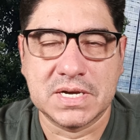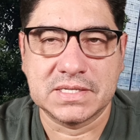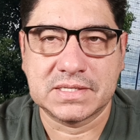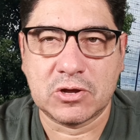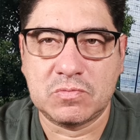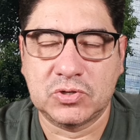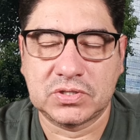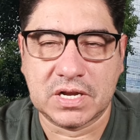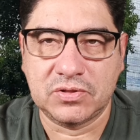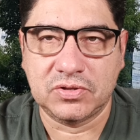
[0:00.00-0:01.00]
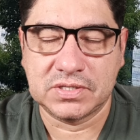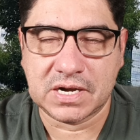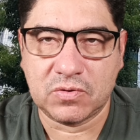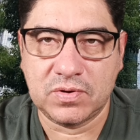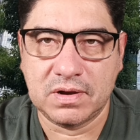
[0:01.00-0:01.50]
les estaba mostrando. Se
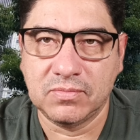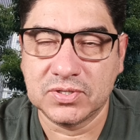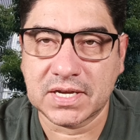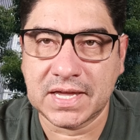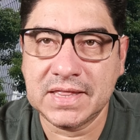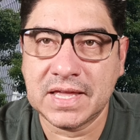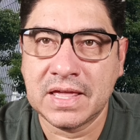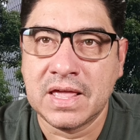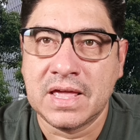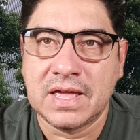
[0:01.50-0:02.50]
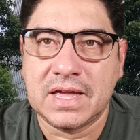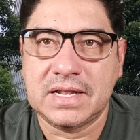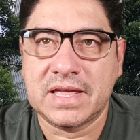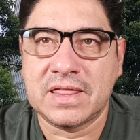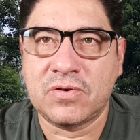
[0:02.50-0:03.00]
reúnen mucha gente. El
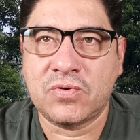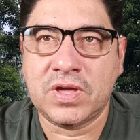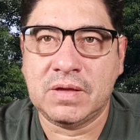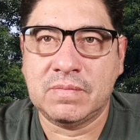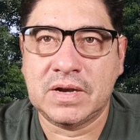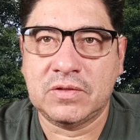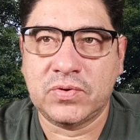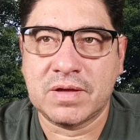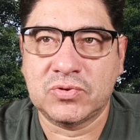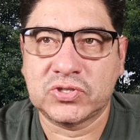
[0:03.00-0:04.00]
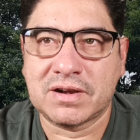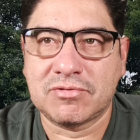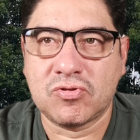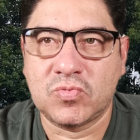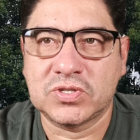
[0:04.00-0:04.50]
día de hoy les voy a mostrar
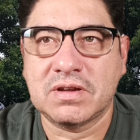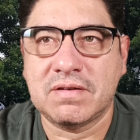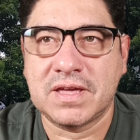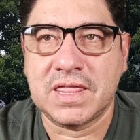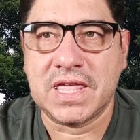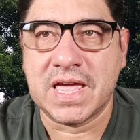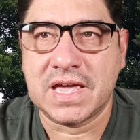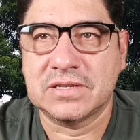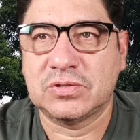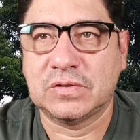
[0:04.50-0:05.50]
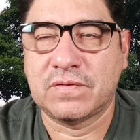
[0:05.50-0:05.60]
cómo se veía estos